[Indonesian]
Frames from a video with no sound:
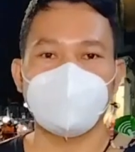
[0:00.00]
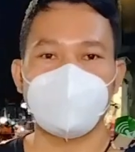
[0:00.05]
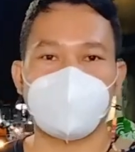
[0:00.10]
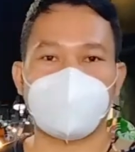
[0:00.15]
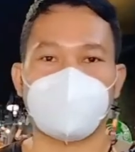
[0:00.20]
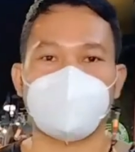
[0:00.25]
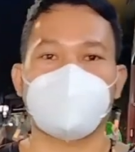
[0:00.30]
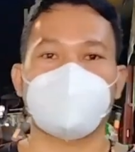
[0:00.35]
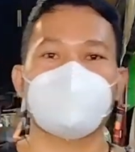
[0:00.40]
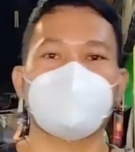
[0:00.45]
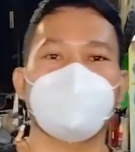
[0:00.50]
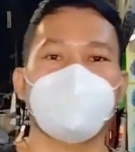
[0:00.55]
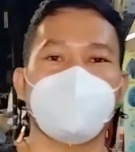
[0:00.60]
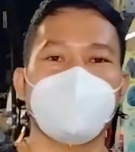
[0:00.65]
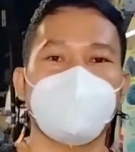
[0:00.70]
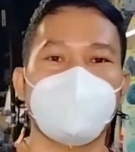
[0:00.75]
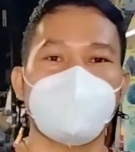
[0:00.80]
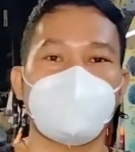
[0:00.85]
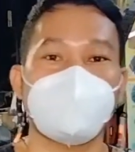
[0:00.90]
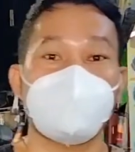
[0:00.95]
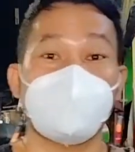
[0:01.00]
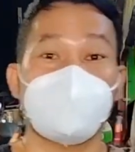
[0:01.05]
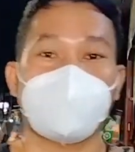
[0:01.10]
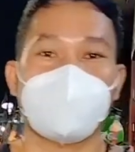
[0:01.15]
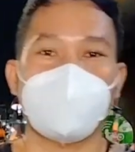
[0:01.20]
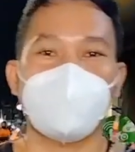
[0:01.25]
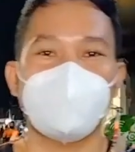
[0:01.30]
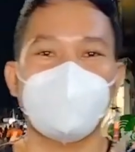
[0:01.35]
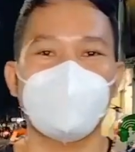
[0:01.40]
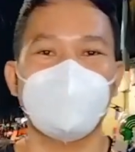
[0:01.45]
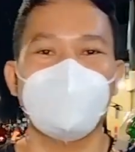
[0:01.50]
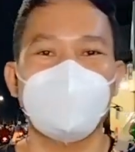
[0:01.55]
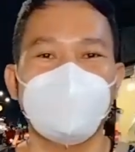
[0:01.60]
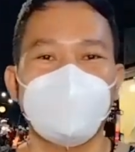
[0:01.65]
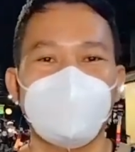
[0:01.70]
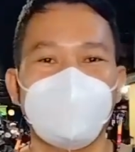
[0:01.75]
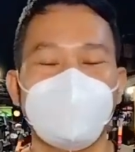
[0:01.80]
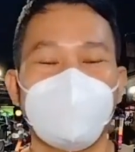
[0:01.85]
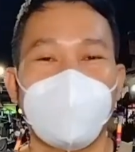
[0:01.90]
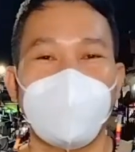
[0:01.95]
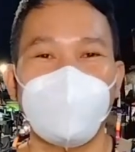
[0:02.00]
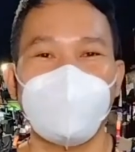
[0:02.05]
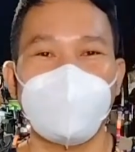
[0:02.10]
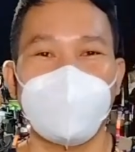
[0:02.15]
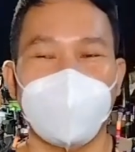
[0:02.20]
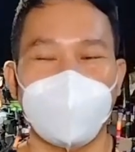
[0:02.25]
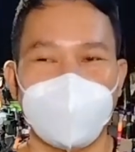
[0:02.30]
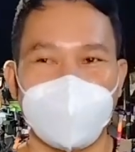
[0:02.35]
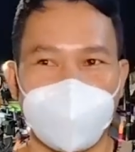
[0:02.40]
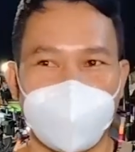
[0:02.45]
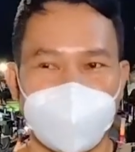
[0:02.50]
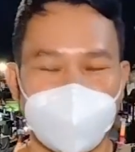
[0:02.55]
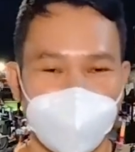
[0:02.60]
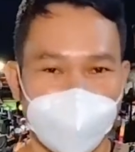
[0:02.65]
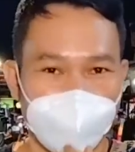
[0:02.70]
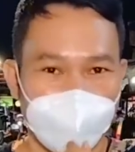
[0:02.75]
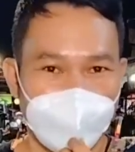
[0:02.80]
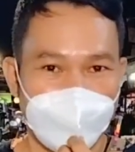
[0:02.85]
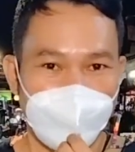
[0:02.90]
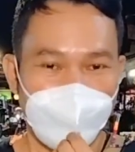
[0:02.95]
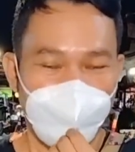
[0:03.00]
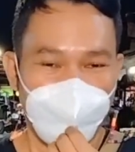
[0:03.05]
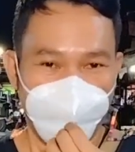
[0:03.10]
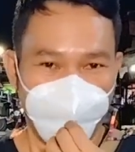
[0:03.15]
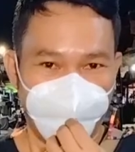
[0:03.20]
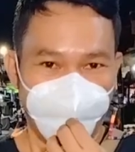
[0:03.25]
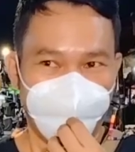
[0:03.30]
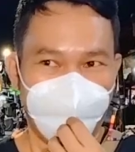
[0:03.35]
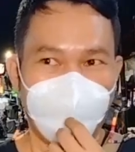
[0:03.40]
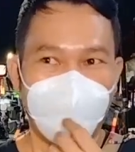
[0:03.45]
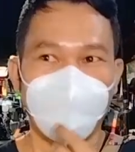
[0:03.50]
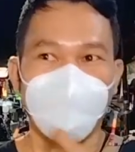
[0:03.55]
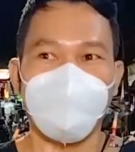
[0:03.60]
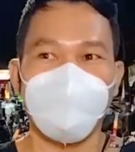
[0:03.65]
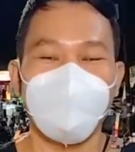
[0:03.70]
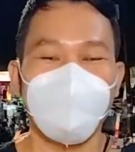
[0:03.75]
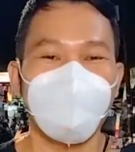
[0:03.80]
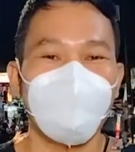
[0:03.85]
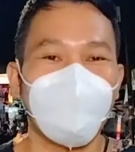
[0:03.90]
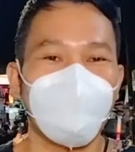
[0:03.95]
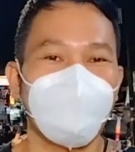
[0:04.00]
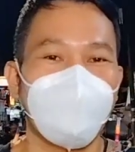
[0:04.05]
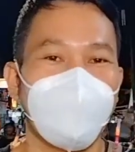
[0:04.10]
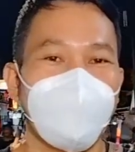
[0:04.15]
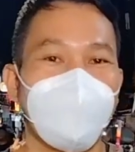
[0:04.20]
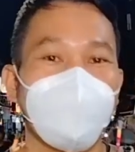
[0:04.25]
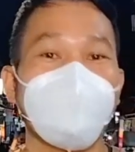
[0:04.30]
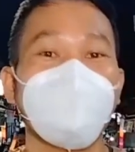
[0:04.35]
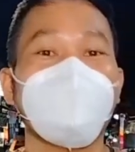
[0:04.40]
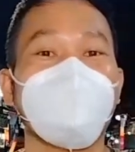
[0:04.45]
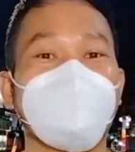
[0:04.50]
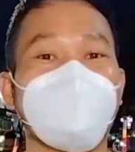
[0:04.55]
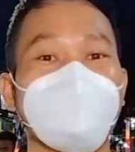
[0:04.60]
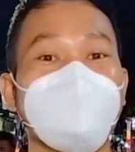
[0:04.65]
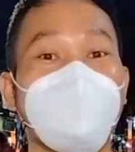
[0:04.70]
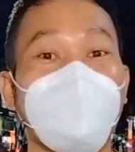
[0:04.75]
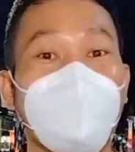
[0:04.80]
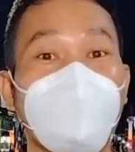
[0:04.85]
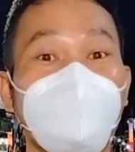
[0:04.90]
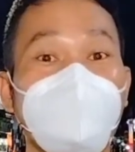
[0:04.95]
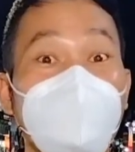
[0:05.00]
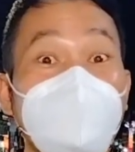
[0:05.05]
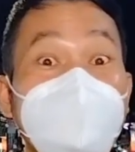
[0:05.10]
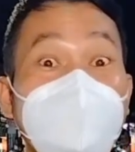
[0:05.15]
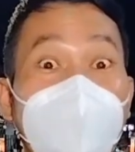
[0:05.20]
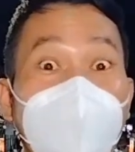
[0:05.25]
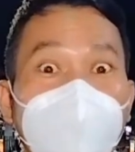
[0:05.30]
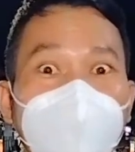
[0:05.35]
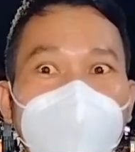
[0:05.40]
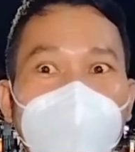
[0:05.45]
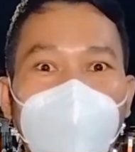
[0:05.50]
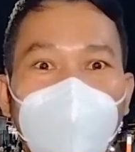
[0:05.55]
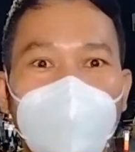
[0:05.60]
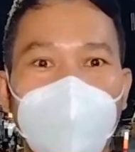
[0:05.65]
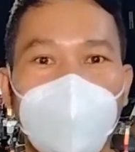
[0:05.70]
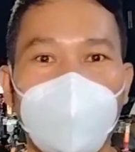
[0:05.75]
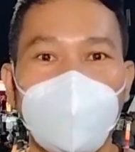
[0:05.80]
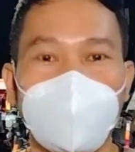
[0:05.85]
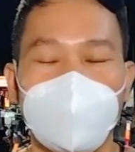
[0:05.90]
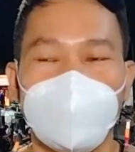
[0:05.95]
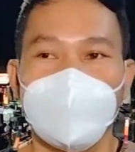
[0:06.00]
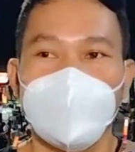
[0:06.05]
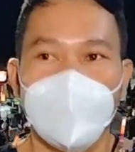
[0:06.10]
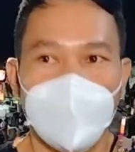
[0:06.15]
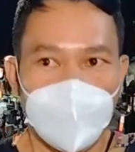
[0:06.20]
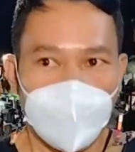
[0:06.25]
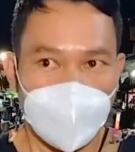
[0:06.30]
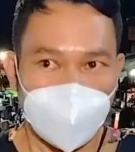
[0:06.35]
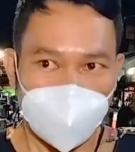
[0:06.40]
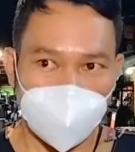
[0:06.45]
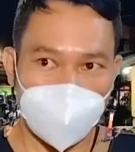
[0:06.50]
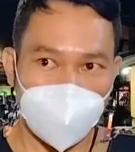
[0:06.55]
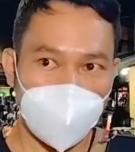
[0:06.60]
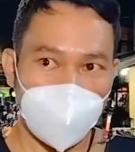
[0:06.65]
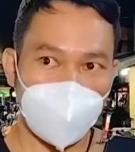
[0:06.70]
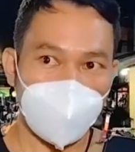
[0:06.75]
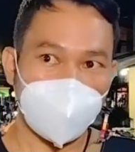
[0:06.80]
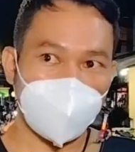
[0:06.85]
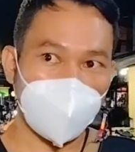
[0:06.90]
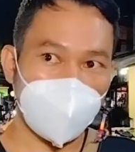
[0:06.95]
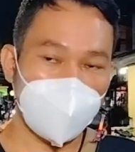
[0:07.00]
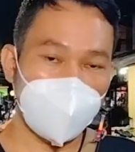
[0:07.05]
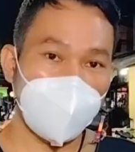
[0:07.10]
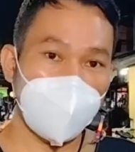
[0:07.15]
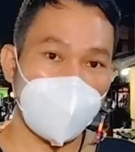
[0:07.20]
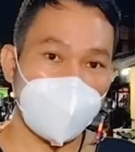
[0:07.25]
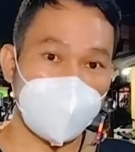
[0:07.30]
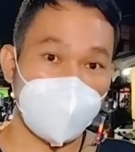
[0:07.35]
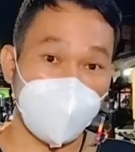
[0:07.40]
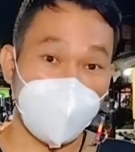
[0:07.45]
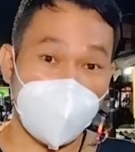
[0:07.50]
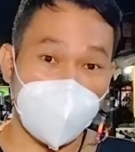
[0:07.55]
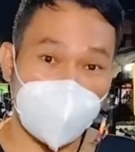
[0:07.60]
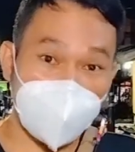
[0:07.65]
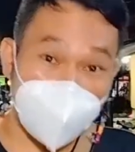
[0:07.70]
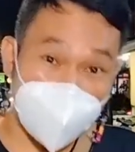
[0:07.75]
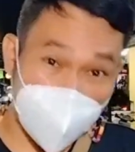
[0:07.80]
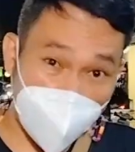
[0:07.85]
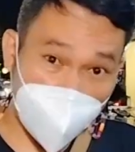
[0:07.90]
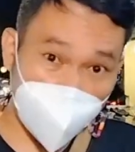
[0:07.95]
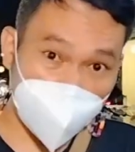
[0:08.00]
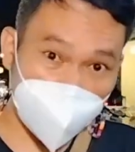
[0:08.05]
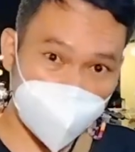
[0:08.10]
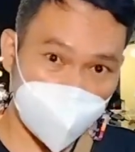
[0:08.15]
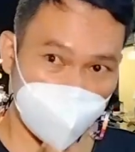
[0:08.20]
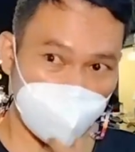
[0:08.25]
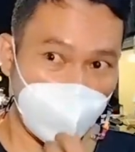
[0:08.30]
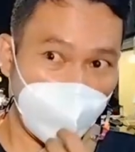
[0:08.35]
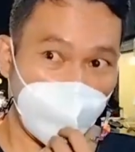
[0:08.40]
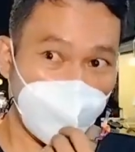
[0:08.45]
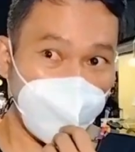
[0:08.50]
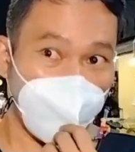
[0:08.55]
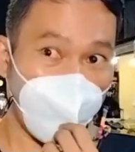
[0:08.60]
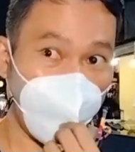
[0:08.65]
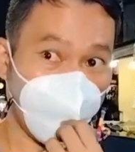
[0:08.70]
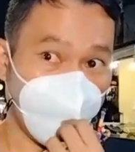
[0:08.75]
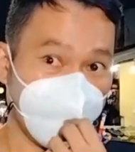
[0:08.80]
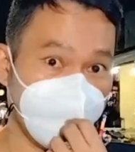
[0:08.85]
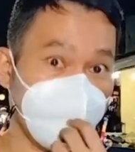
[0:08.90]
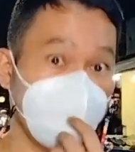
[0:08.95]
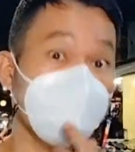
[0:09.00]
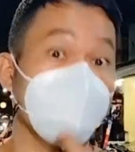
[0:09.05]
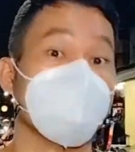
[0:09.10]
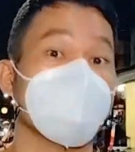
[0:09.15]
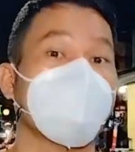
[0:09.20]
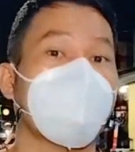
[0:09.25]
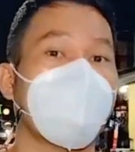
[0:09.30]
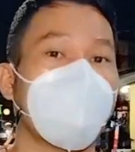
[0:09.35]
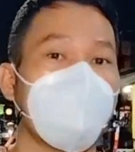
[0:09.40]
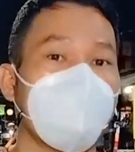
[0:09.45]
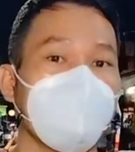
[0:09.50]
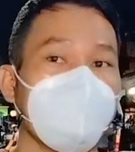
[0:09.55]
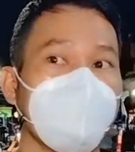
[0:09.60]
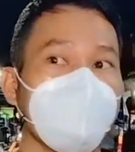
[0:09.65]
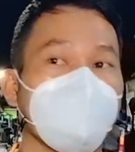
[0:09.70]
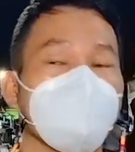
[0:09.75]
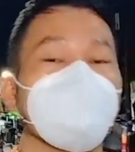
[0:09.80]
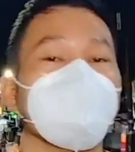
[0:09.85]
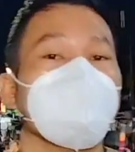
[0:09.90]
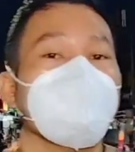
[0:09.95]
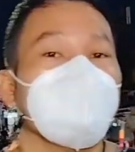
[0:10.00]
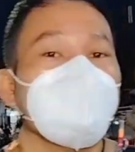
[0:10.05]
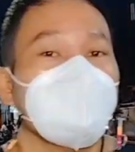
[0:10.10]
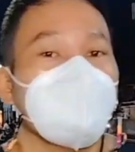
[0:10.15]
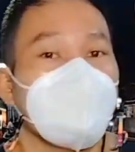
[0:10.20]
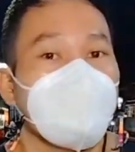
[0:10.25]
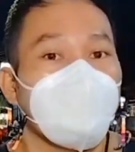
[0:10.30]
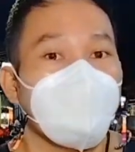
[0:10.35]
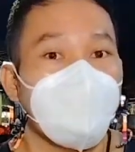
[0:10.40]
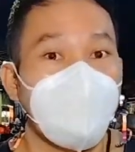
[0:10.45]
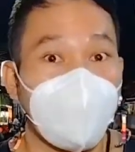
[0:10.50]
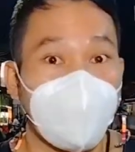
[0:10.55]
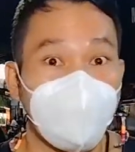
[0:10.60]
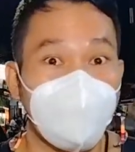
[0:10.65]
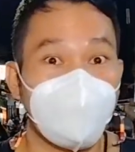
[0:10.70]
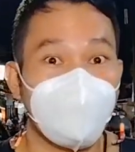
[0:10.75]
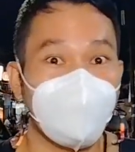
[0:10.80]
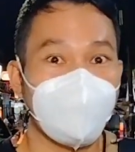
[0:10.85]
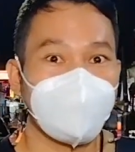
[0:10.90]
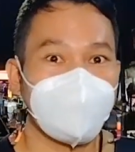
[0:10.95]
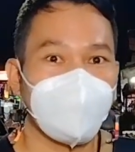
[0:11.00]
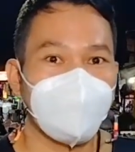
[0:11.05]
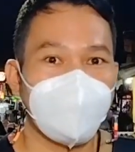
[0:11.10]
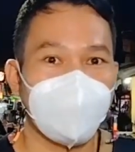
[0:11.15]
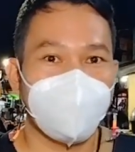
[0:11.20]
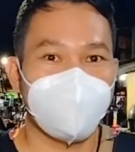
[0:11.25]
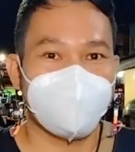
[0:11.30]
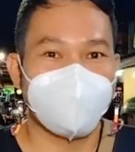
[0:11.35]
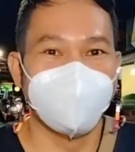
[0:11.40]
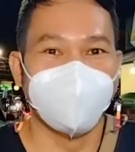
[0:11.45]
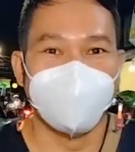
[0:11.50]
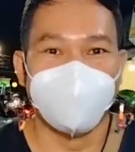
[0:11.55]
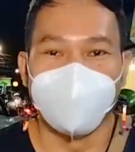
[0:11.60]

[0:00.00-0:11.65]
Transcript: warahmatullahi wabarakatuh Malam guys Malam ini gue kembali lagi nih ke jalan Pisangan Baru ya Setelah gue tadi dari Cipinang Cipedak Jalan-jalan ke sini nih sekarang nih Pakai baju yang sama guys